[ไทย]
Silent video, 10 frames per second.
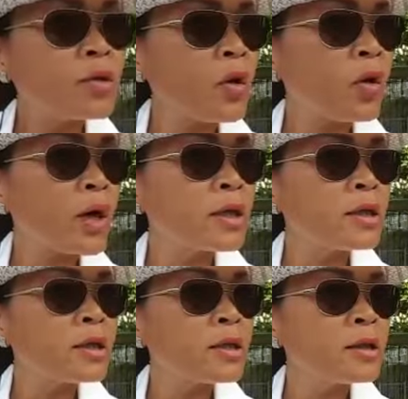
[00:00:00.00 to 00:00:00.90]
ดอกอัน
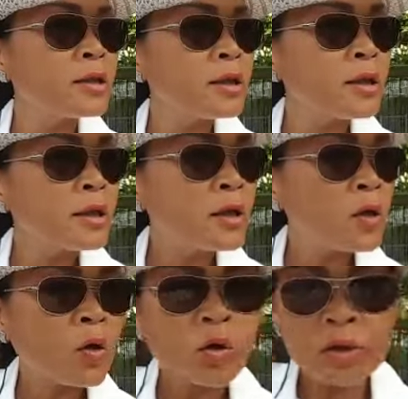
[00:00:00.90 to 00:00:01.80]

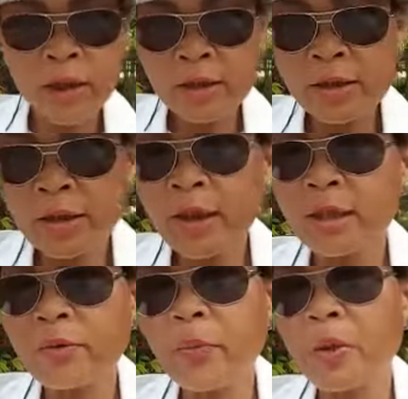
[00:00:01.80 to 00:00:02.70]
โวเต้นเสีย
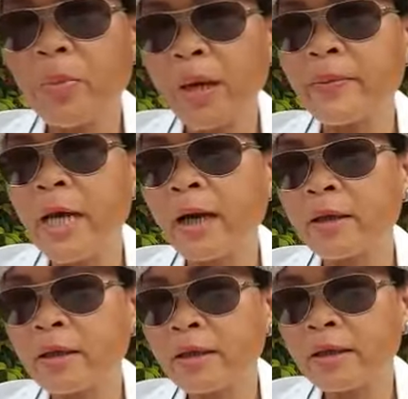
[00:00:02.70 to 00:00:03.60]
แต่เป็นแบบย่าง
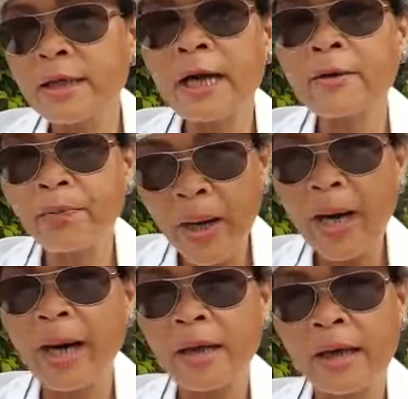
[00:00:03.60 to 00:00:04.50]
ย่าง
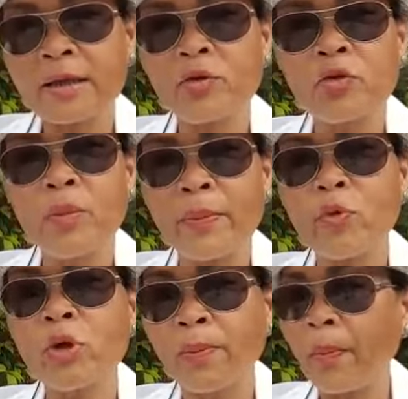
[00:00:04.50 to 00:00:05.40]
ป่าค่ะอยู่แบบอ
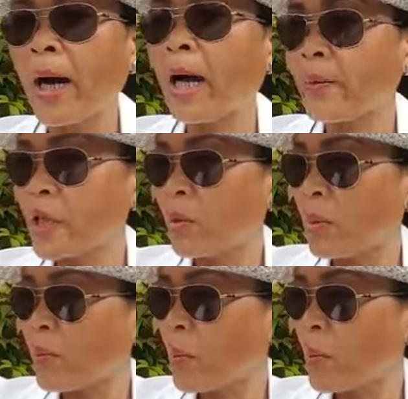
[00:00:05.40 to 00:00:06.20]
ยู่น้ำป่าเพื่อนำมา